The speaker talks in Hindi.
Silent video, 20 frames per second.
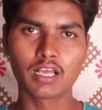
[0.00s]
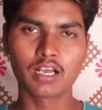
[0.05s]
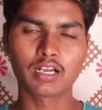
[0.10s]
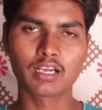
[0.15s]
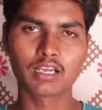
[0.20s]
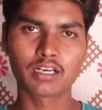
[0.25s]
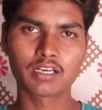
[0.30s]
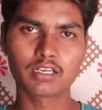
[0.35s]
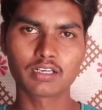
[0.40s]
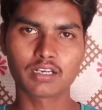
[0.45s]

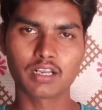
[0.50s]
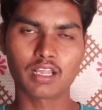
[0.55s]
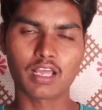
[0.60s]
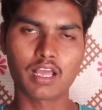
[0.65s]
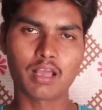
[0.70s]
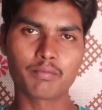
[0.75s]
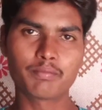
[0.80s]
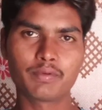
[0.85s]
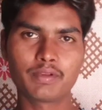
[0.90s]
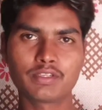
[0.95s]
अगर
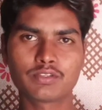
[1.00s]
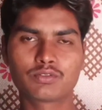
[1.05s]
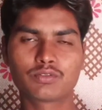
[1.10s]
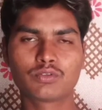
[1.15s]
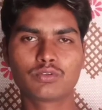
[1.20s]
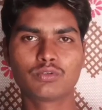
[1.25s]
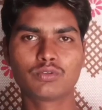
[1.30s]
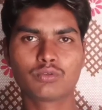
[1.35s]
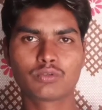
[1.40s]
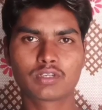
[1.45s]
आपने
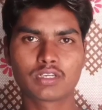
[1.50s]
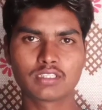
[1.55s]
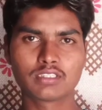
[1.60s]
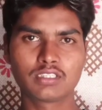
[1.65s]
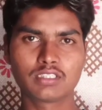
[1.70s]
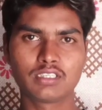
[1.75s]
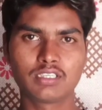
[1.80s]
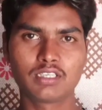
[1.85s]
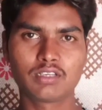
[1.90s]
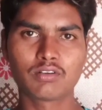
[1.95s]
शुरू के
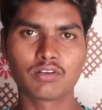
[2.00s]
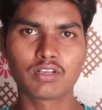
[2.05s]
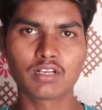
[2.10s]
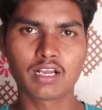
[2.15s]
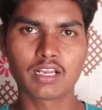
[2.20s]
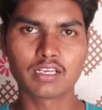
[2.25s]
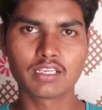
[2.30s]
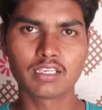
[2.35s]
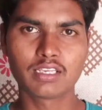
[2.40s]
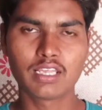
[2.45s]
दिन ही कोई
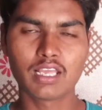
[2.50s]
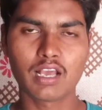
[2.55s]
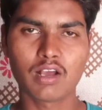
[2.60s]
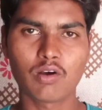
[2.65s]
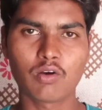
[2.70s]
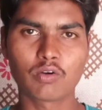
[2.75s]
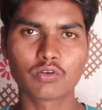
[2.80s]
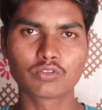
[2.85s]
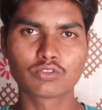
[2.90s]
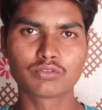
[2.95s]
गाड़ी लिया
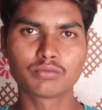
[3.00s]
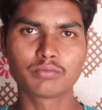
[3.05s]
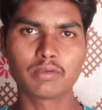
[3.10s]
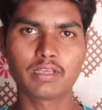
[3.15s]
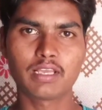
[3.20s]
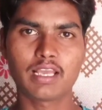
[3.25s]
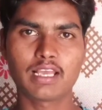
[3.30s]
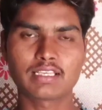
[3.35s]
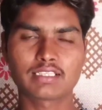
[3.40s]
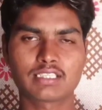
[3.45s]
और उसमें
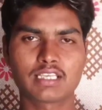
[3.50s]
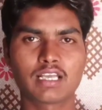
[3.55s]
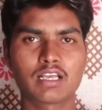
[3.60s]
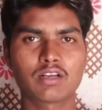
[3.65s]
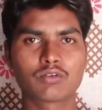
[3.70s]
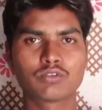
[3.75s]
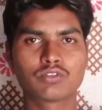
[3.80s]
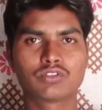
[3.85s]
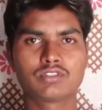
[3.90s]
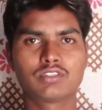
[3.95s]
ऐसा
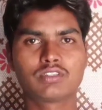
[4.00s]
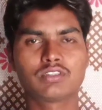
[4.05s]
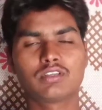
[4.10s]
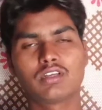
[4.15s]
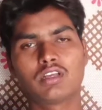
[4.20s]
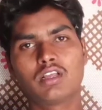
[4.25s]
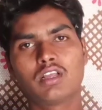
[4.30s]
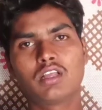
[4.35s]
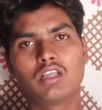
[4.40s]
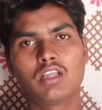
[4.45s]
कुछ
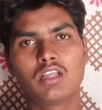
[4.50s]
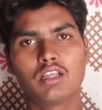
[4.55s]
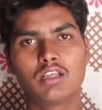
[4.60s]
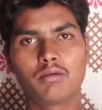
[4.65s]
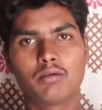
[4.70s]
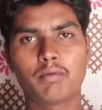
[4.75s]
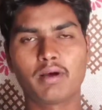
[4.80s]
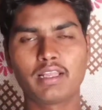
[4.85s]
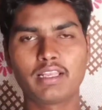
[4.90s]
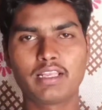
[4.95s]

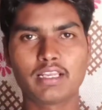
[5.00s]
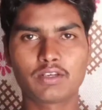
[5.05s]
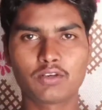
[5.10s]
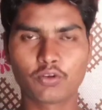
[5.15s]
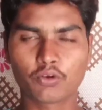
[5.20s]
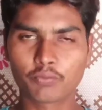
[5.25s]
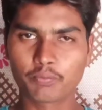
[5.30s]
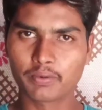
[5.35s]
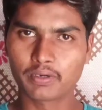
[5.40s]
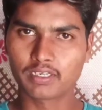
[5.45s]
मान लिया
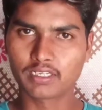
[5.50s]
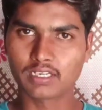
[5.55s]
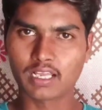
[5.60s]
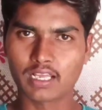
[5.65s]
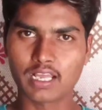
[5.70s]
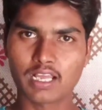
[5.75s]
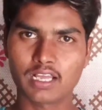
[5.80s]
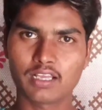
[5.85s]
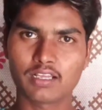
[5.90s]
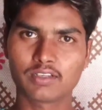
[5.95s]
ठुक पिट
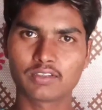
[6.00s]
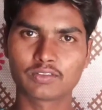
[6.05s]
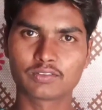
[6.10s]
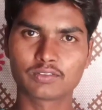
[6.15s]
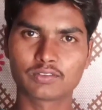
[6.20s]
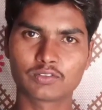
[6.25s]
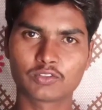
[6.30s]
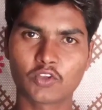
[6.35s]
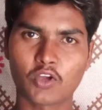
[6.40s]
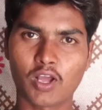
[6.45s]
गया
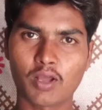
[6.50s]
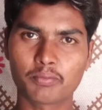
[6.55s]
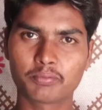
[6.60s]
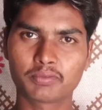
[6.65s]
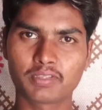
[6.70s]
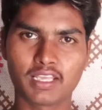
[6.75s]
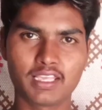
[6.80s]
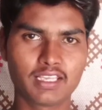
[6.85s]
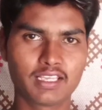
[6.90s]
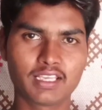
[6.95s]
तो आप
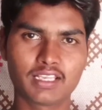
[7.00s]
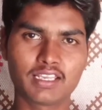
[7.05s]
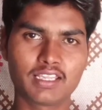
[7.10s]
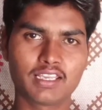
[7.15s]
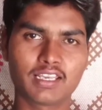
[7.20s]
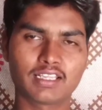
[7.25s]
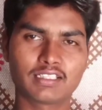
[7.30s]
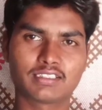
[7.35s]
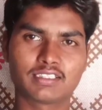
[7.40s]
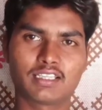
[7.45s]
कहीं के
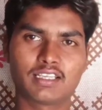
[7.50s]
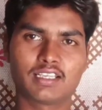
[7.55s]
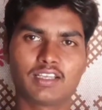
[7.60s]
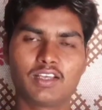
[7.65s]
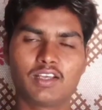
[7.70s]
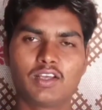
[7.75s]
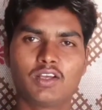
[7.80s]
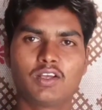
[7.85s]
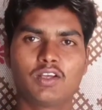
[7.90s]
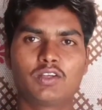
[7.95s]
नहीं रहते
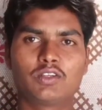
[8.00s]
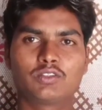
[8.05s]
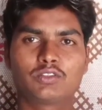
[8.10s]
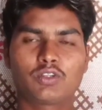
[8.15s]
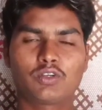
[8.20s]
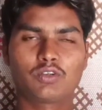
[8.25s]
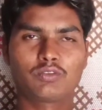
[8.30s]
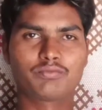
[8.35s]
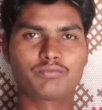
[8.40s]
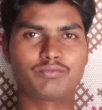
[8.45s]

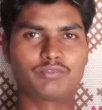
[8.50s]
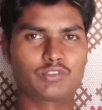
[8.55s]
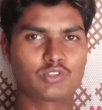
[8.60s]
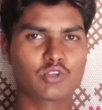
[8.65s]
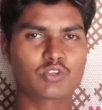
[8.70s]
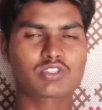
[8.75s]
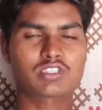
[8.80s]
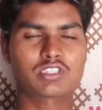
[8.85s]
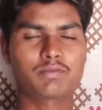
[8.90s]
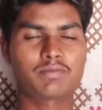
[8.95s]
तो
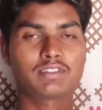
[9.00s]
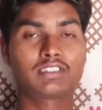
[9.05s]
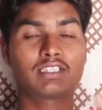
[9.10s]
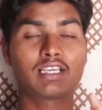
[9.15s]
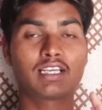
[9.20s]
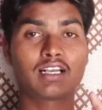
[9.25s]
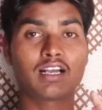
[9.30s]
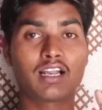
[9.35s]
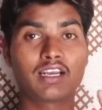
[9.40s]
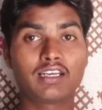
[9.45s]
सोच समझ
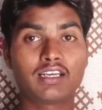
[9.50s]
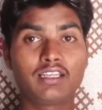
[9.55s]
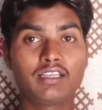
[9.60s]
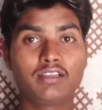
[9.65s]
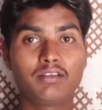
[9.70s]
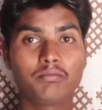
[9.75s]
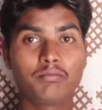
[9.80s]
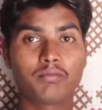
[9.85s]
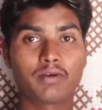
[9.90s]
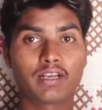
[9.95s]
के
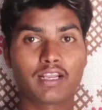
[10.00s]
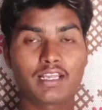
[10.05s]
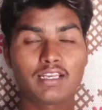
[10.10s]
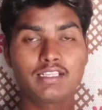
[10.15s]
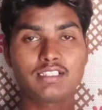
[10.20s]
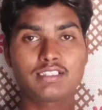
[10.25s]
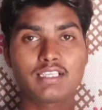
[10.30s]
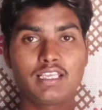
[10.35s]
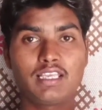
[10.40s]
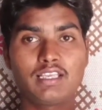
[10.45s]
गाड़ी
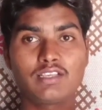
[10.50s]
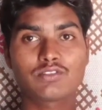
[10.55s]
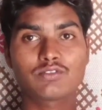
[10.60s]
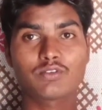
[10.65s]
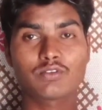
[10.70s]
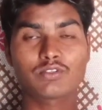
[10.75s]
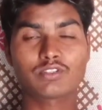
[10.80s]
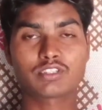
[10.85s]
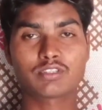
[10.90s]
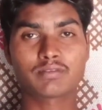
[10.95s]
बनानी चाहिए
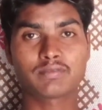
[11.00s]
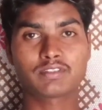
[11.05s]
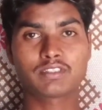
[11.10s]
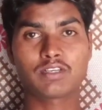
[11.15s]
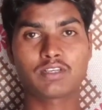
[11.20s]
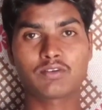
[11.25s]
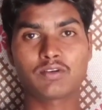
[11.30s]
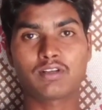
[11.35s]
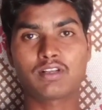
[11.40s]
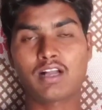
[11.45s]
सोच समझ
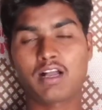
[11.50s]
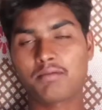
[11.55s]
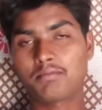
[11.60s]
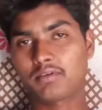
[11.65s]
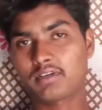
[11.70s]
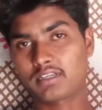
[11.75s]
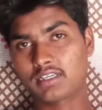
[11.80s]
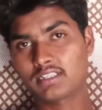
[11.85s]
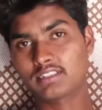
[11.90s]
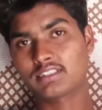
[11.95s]
के कोई काम
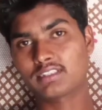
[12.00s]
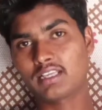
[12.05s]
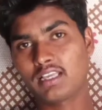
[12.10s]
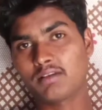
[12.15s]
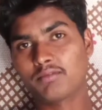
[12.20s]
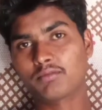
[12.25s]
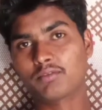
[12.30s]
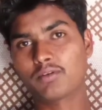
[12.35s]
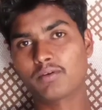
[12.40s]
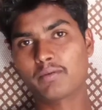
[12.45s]
करना चाहिए
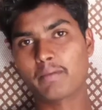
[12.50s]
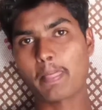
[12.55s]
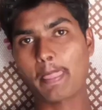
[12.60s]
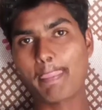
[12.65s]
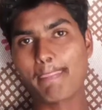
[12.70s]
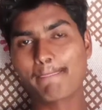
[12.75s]
हमको